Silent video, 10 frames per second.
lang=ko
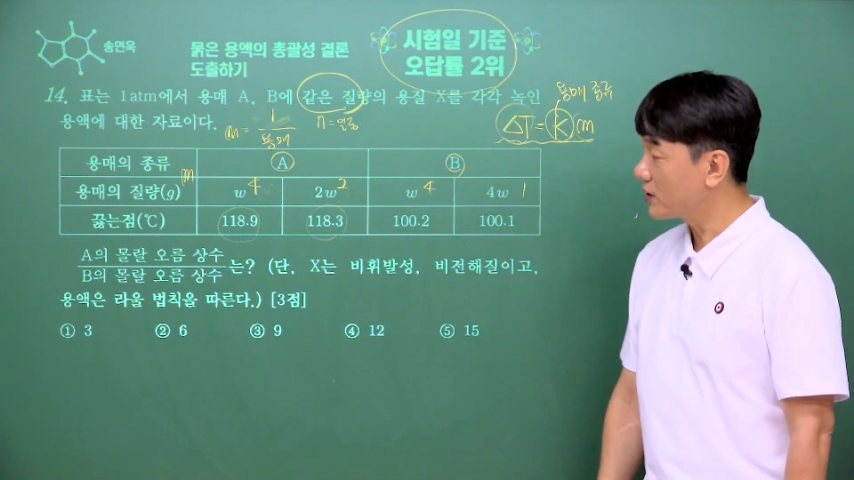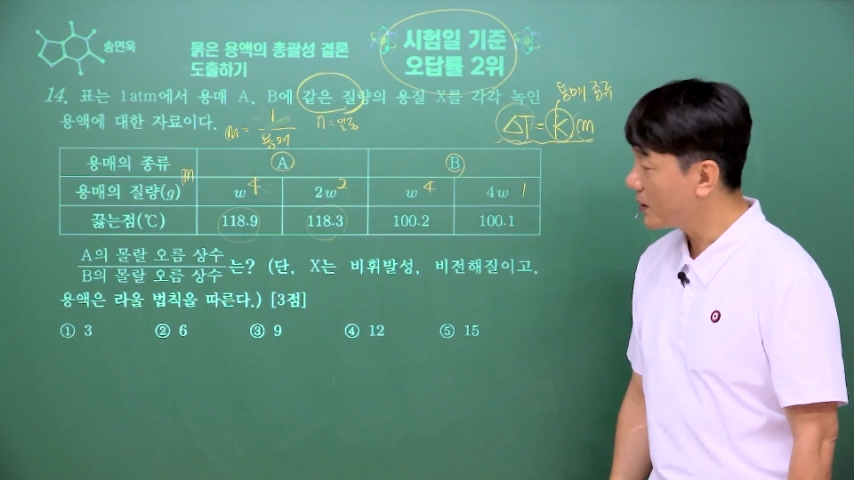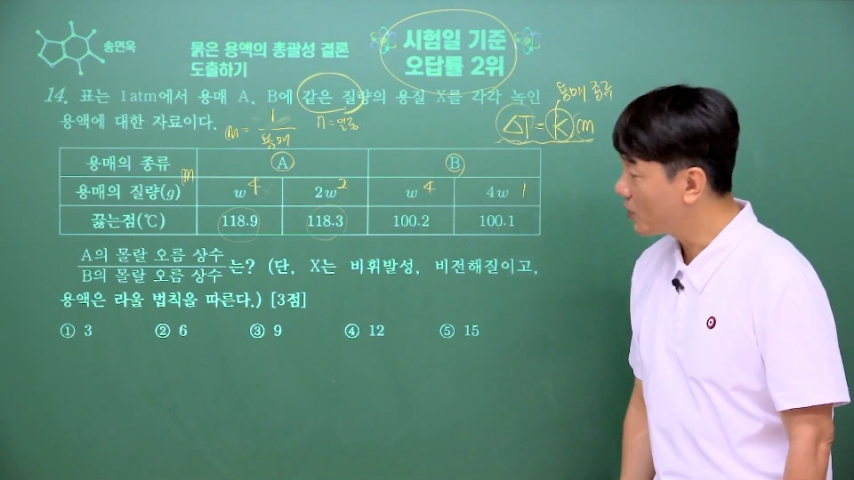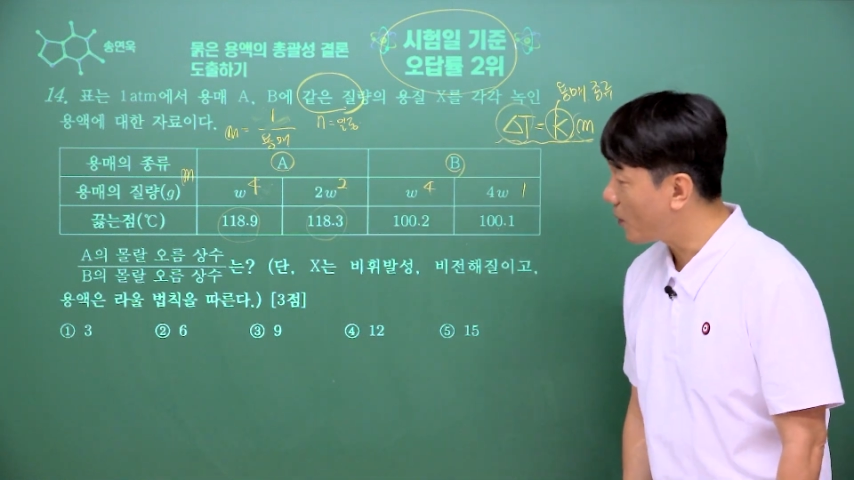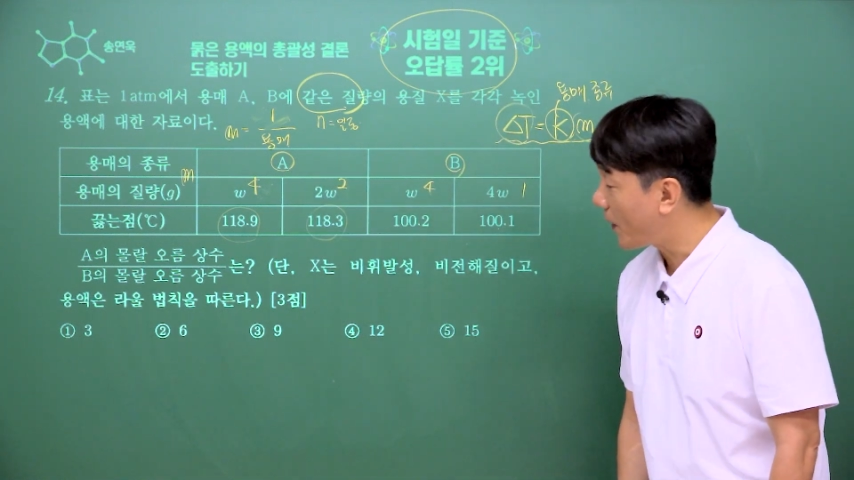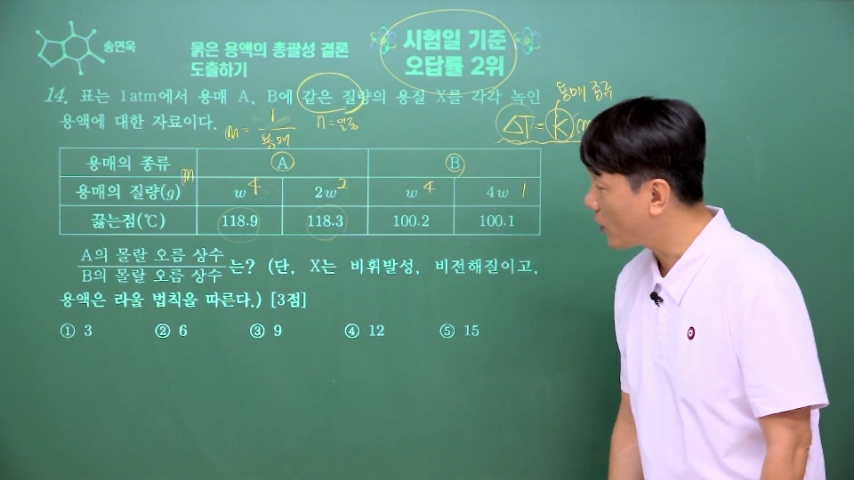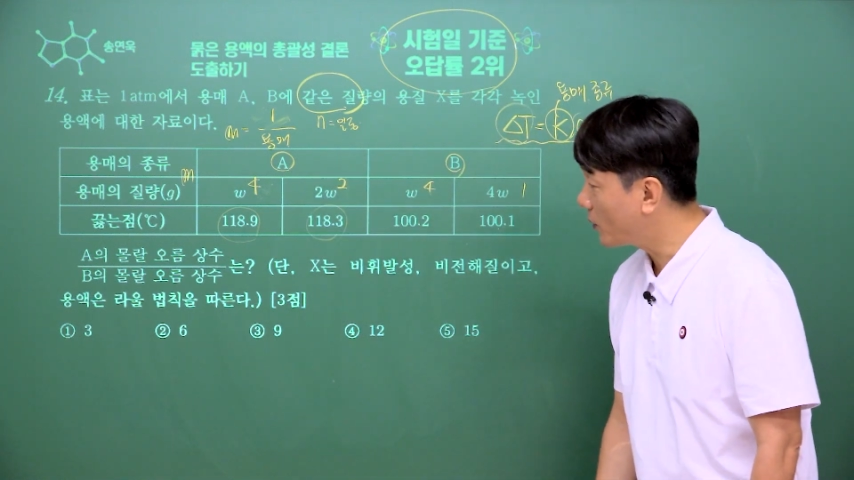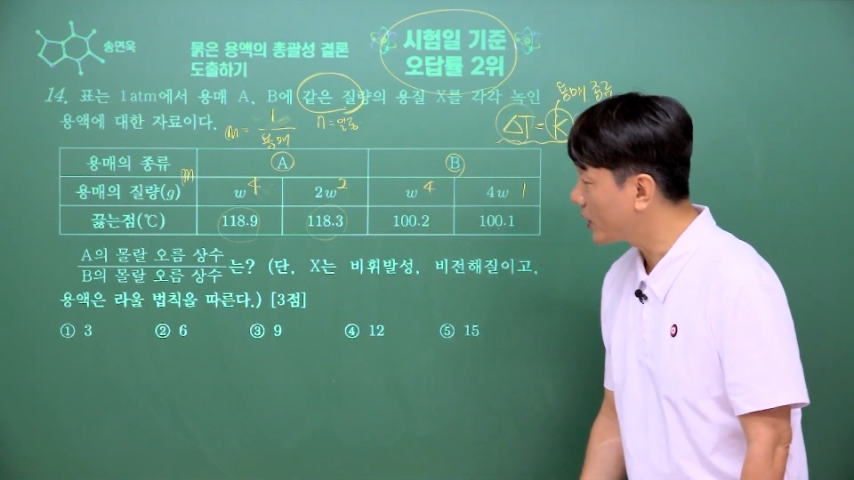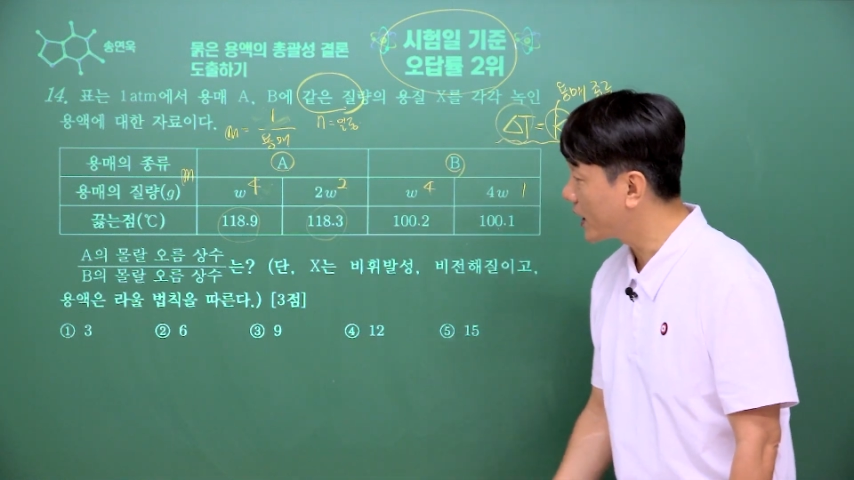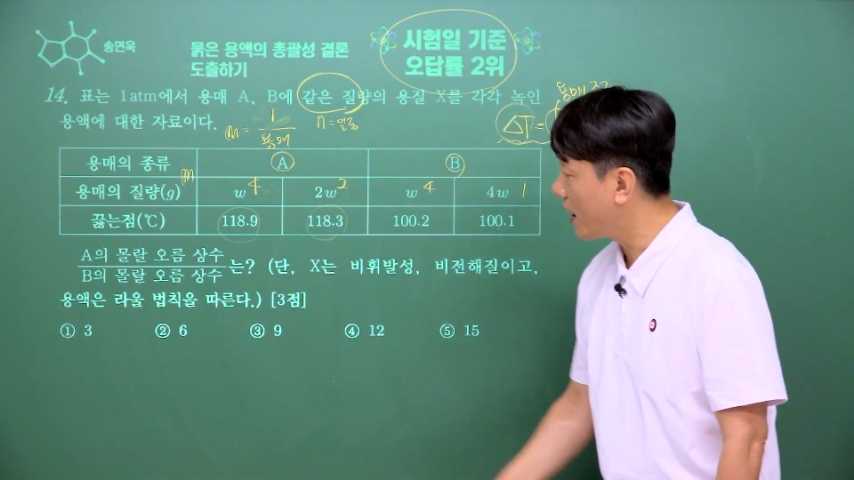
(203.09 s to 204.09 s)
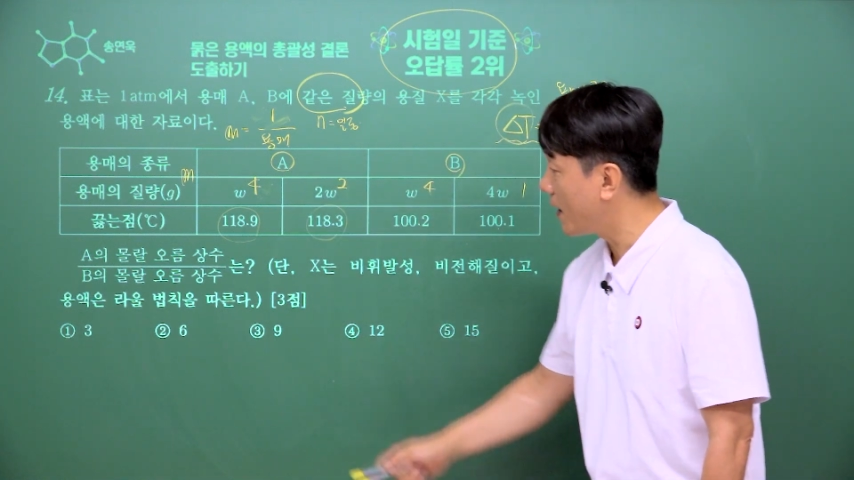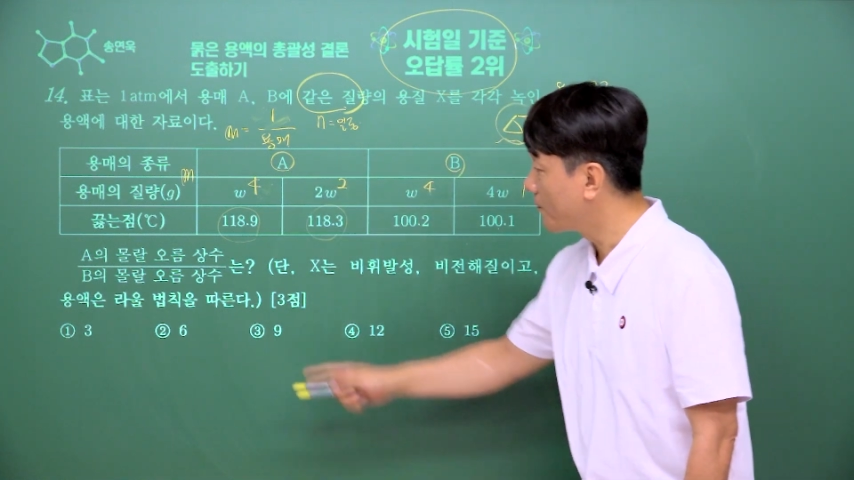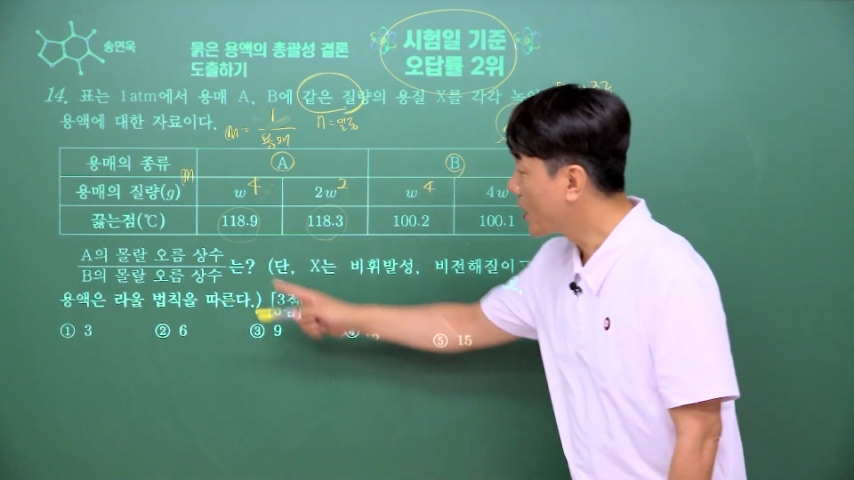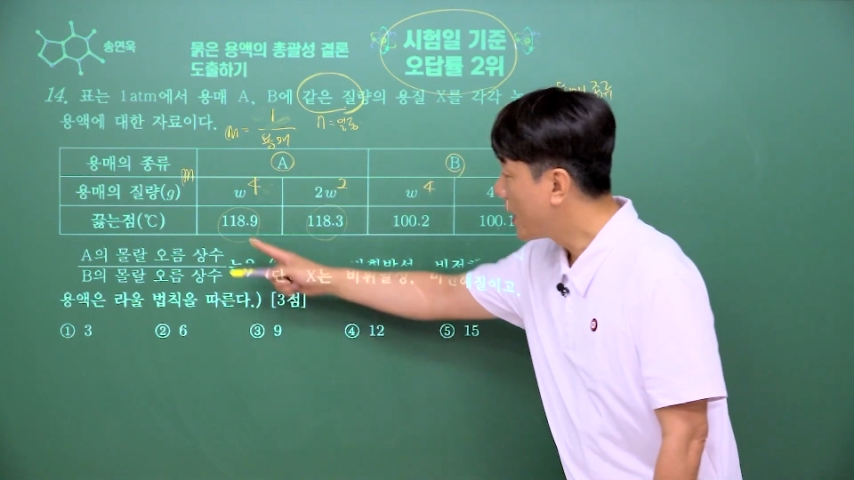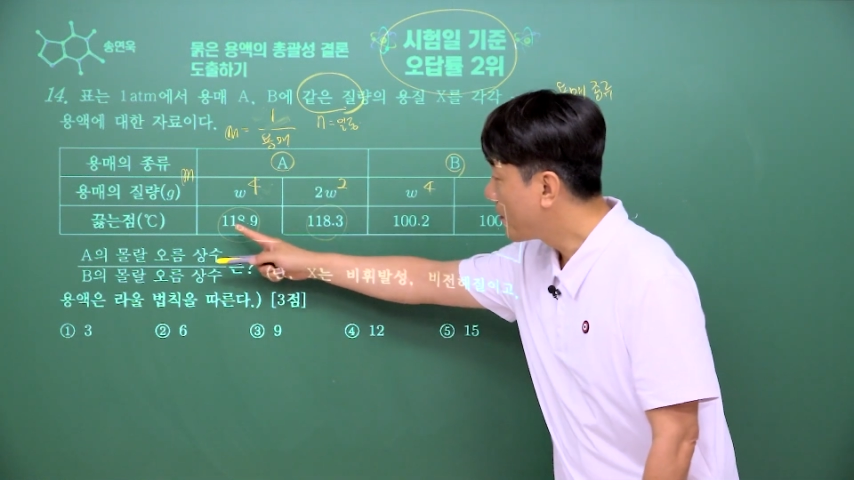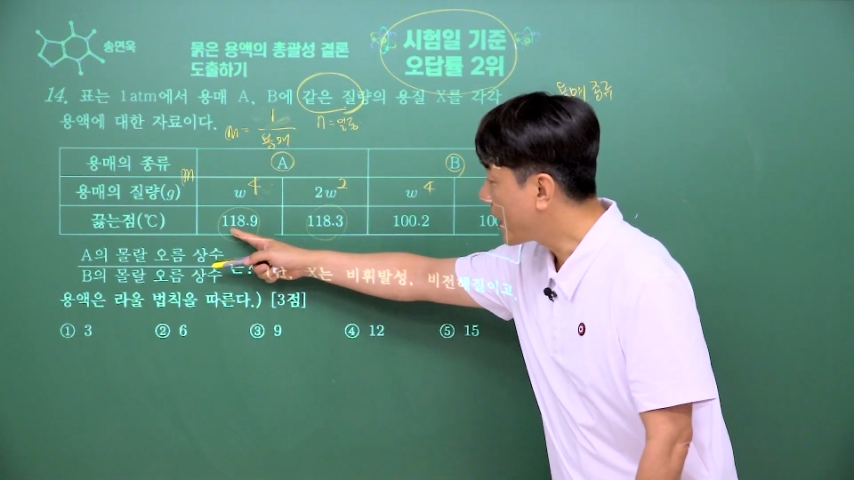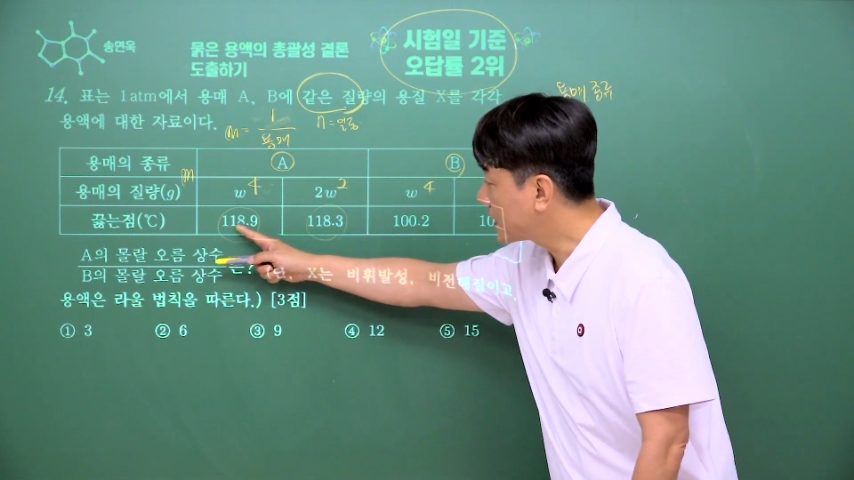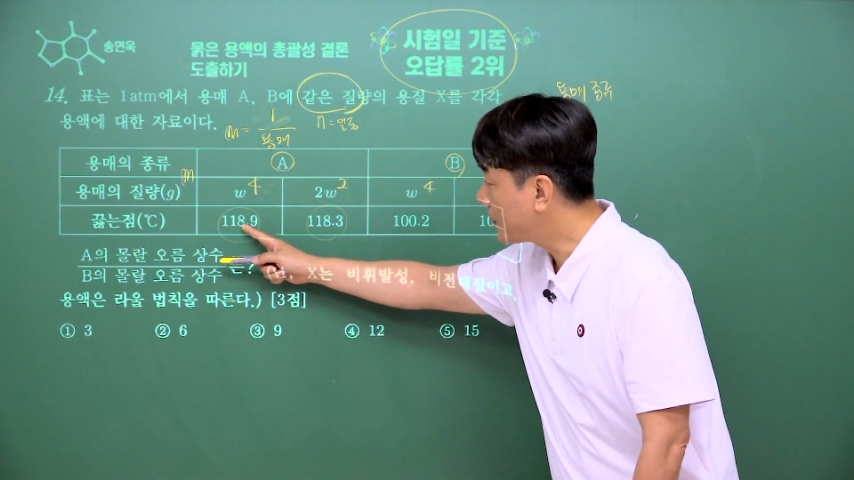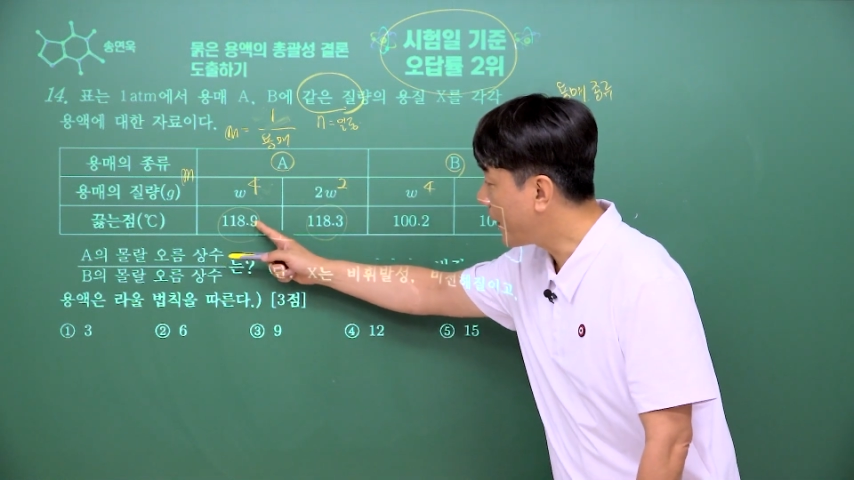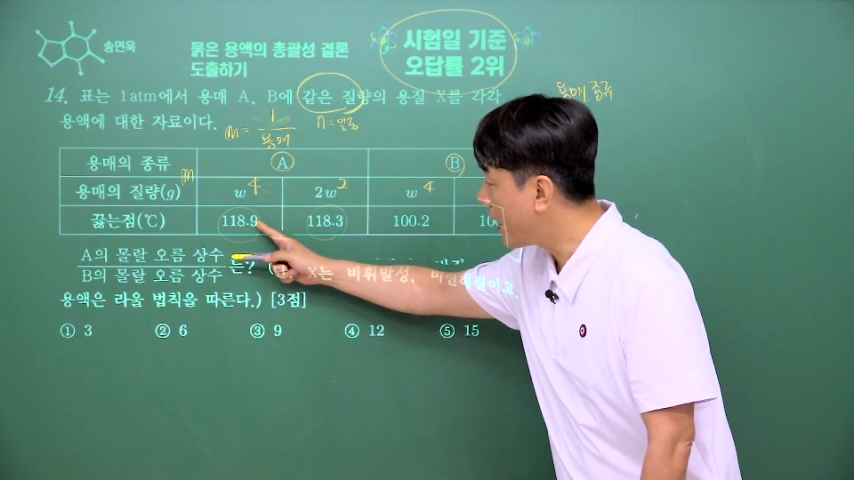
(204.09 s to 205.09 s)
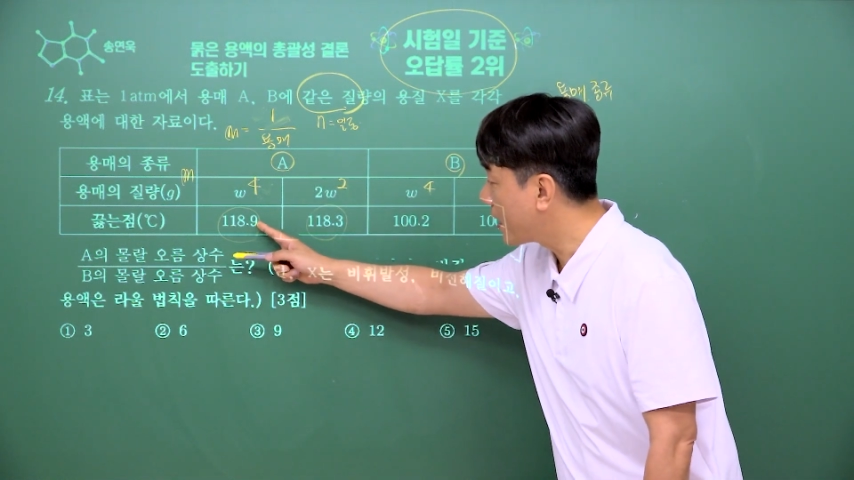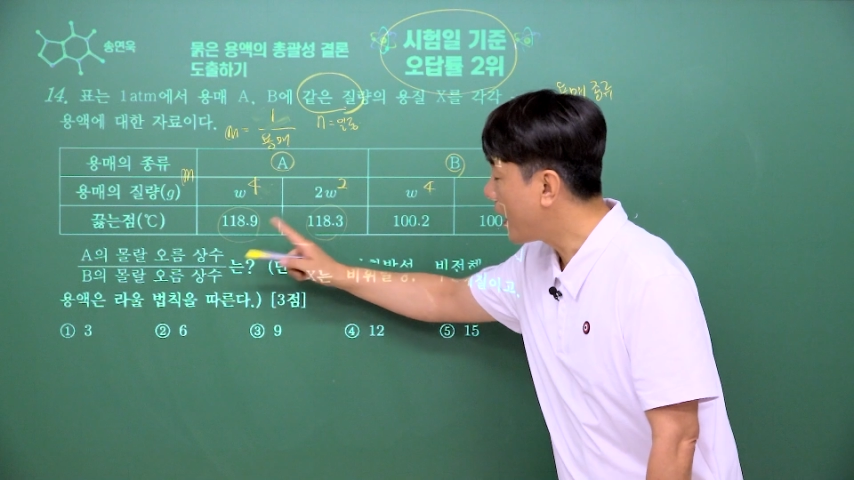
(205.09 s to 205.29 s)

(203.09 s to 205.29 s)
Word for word: 쌤 이거 바로 보니까 118.